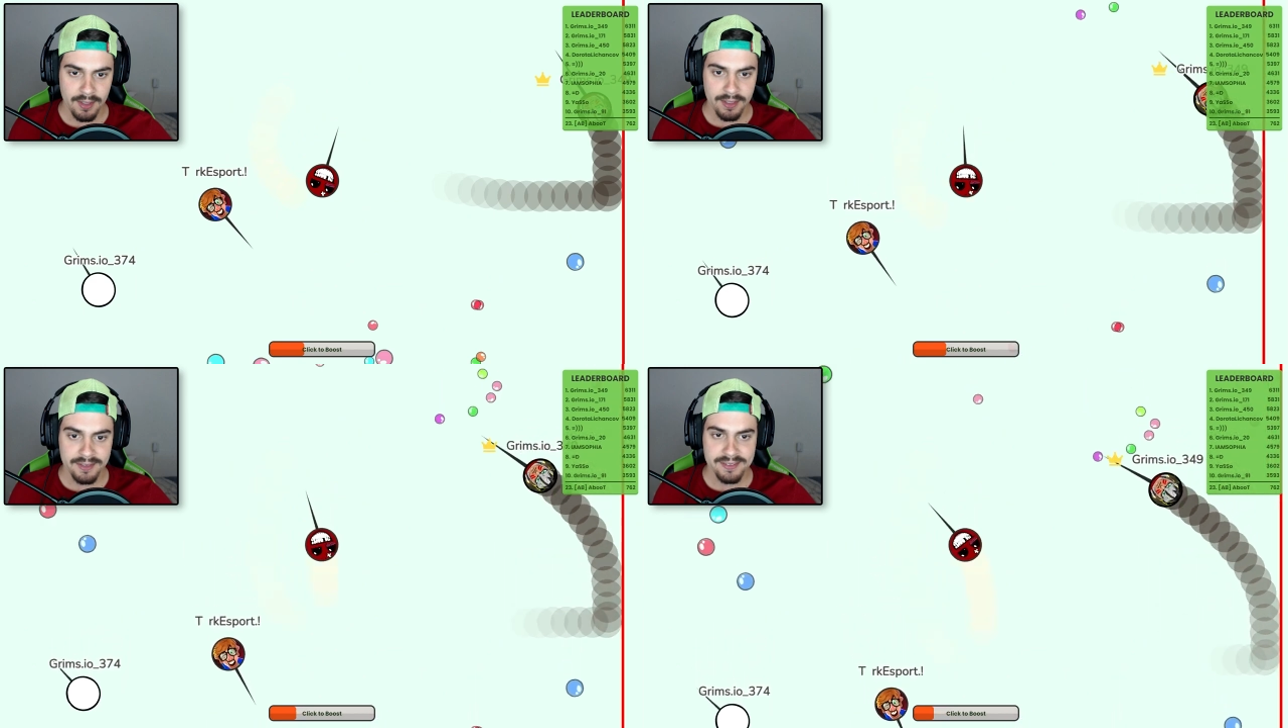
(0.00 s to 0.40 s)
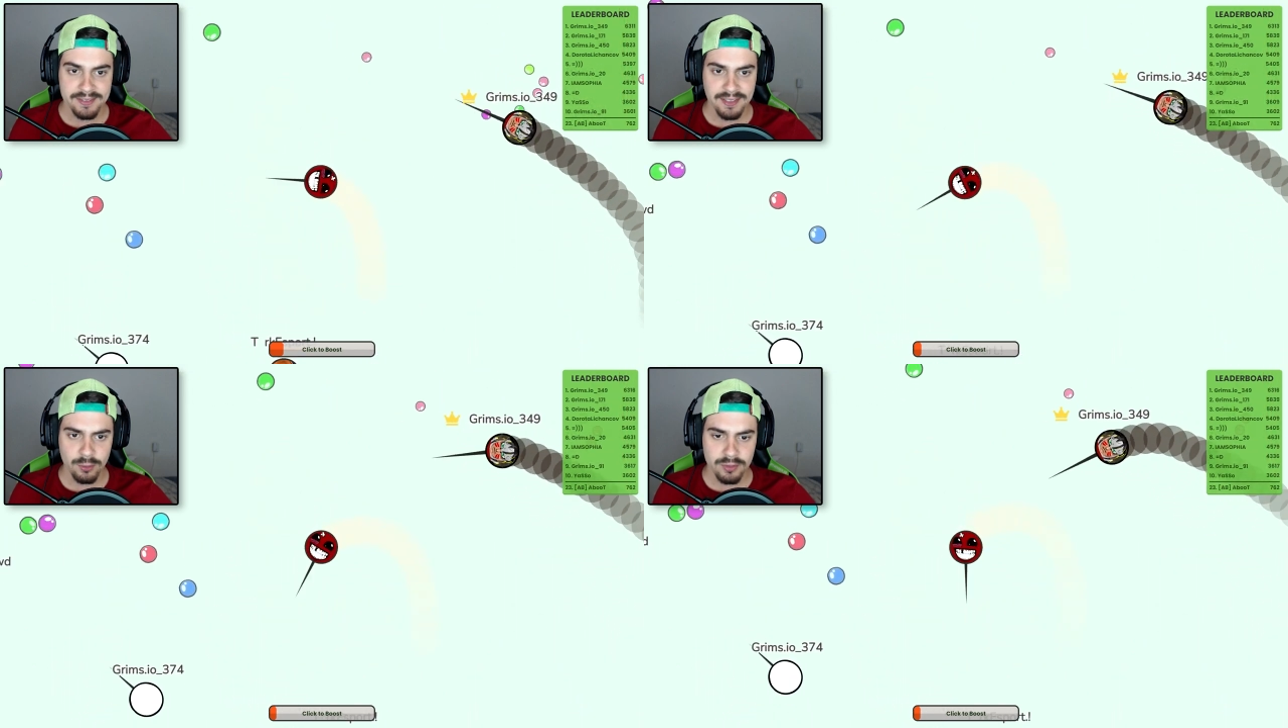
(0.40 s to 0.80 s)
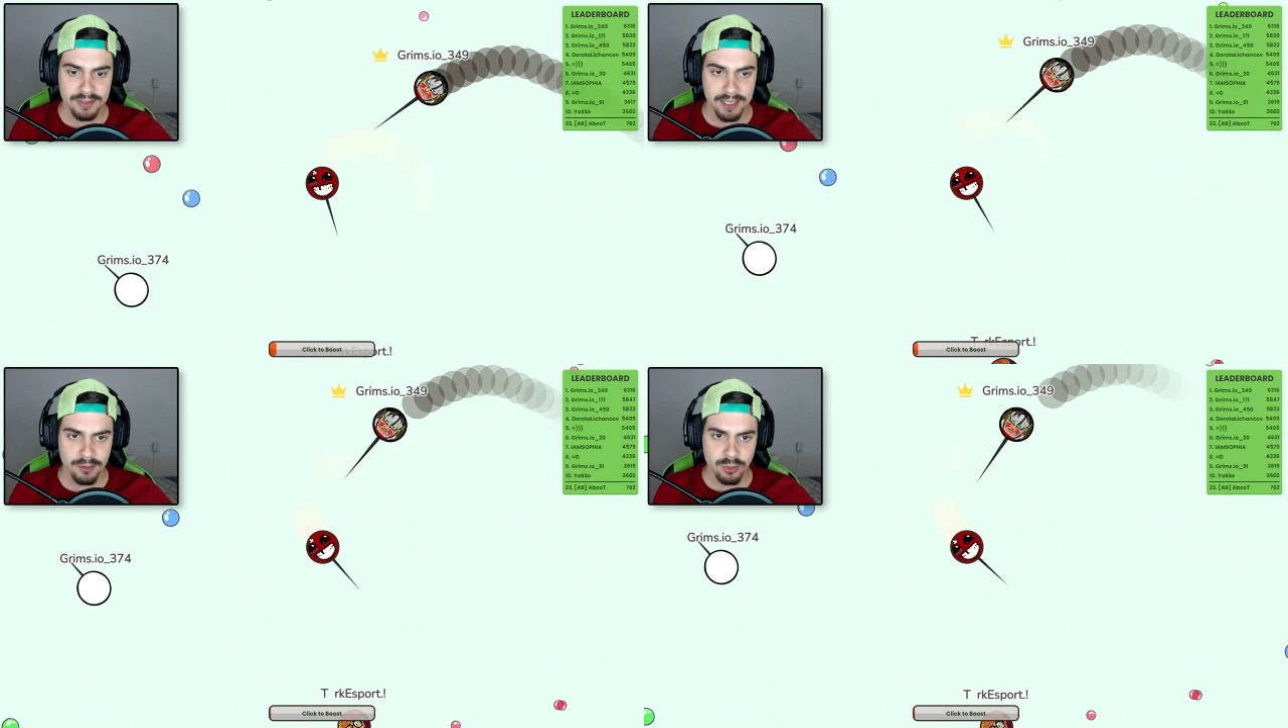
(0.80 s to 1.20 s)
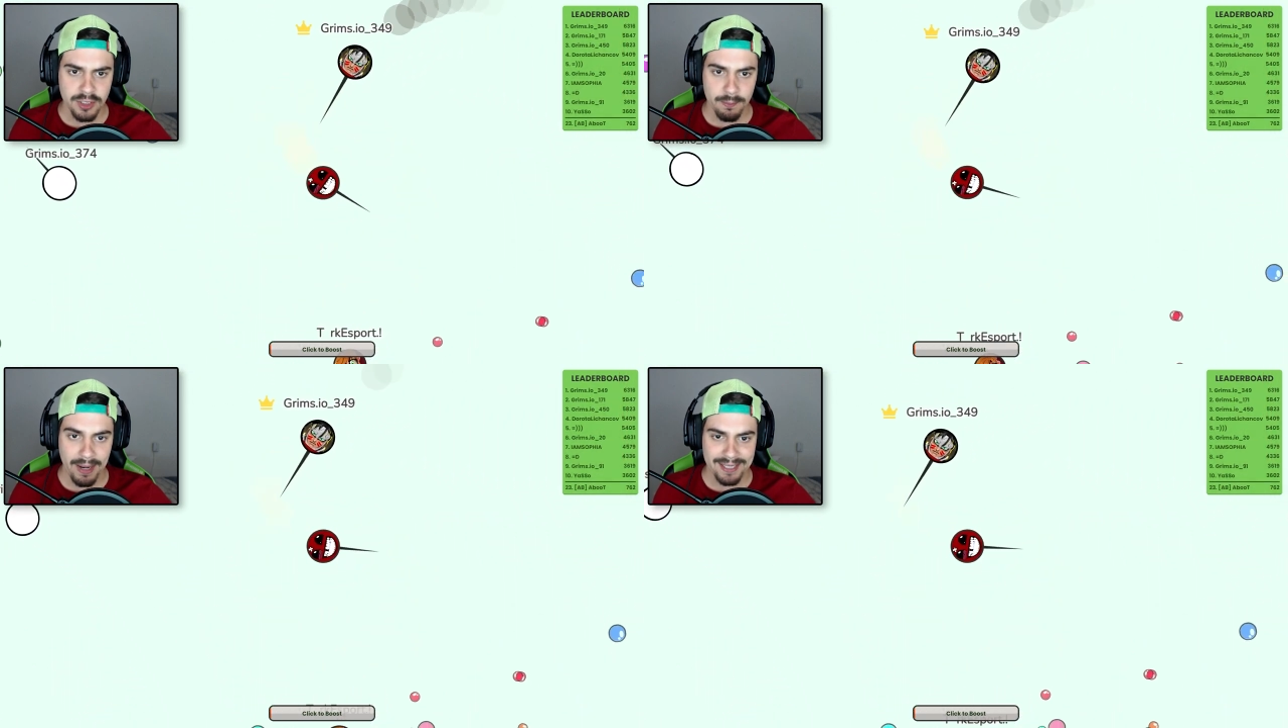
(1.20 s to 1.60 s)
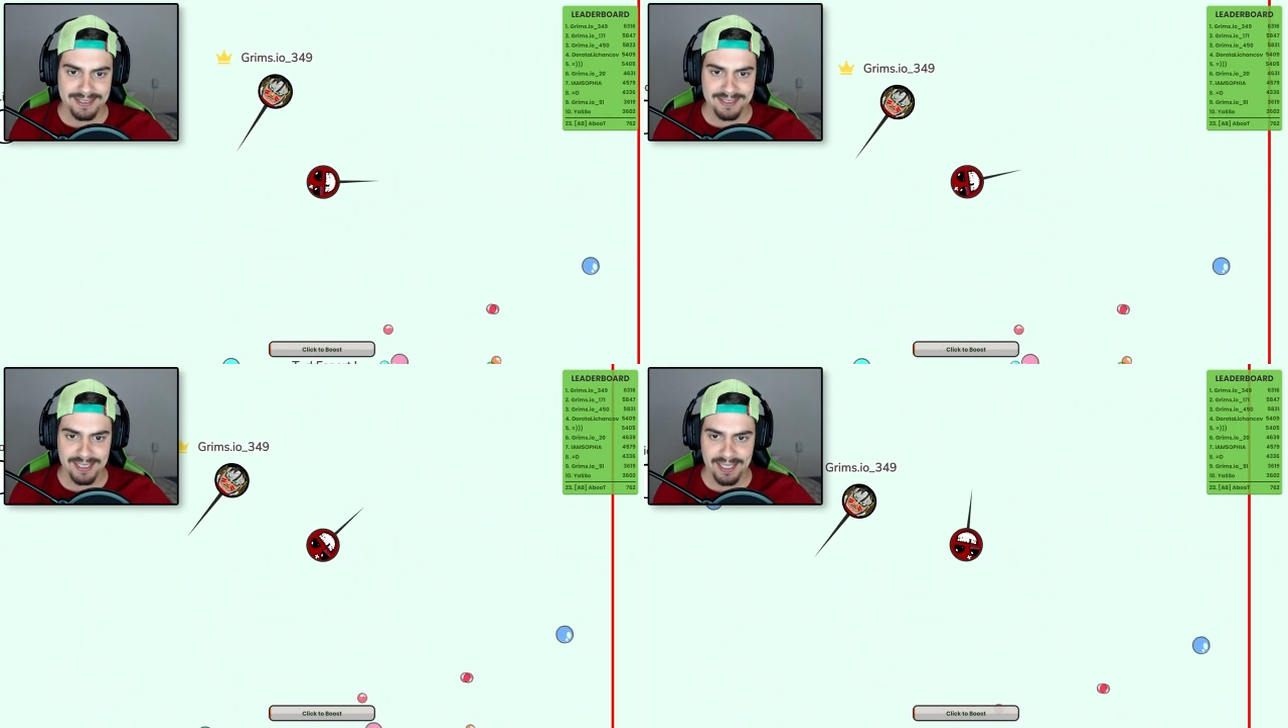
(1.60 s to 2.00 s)
E sim o tanto de
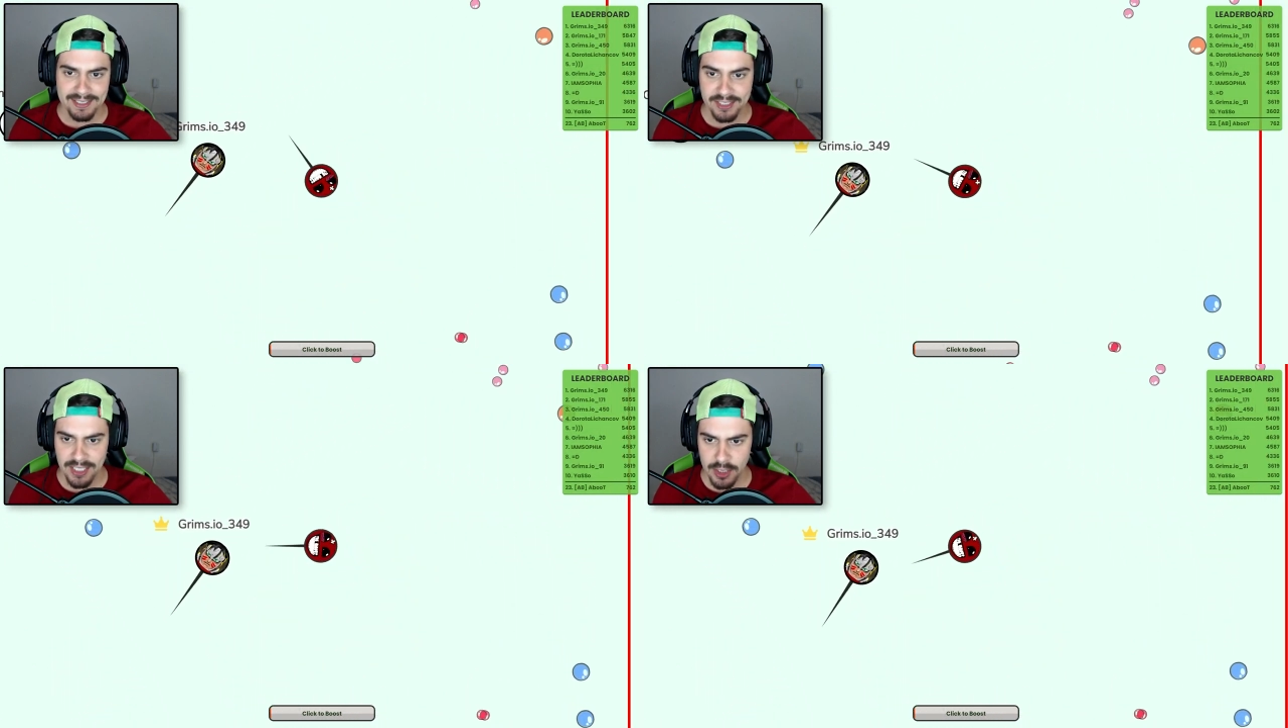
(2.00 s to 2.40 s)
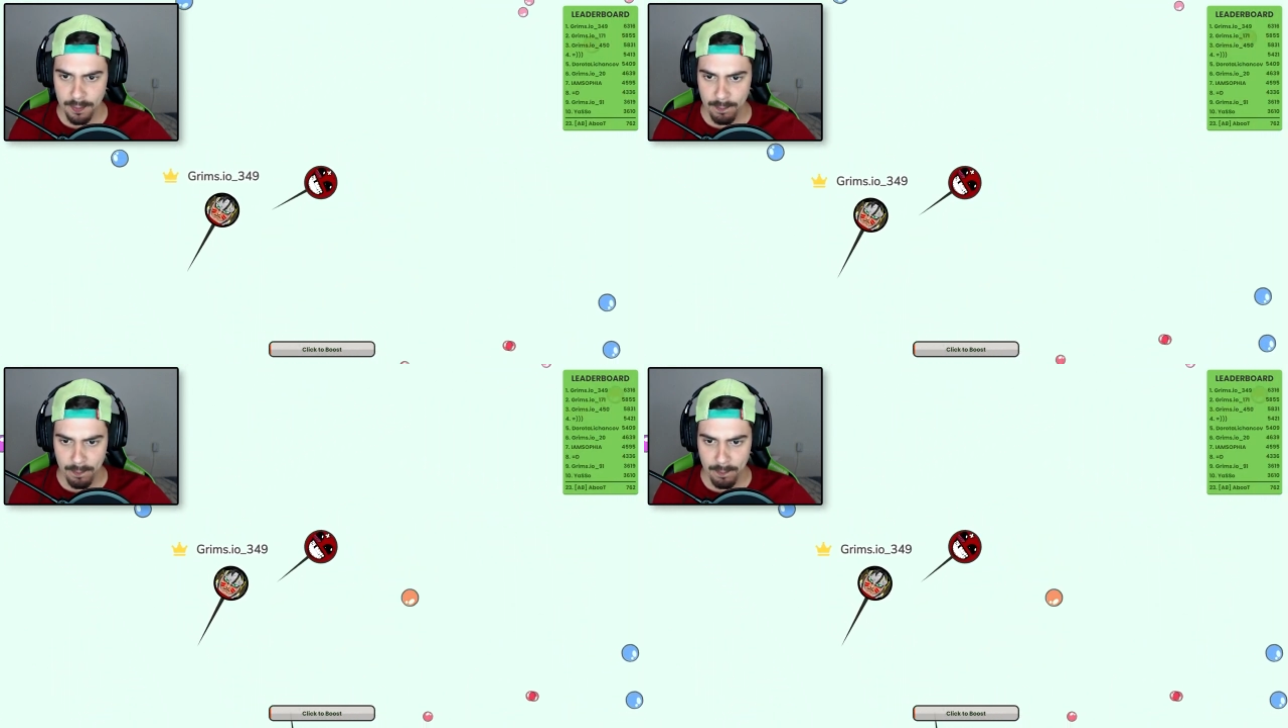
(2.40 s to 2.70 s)
massa que a gente...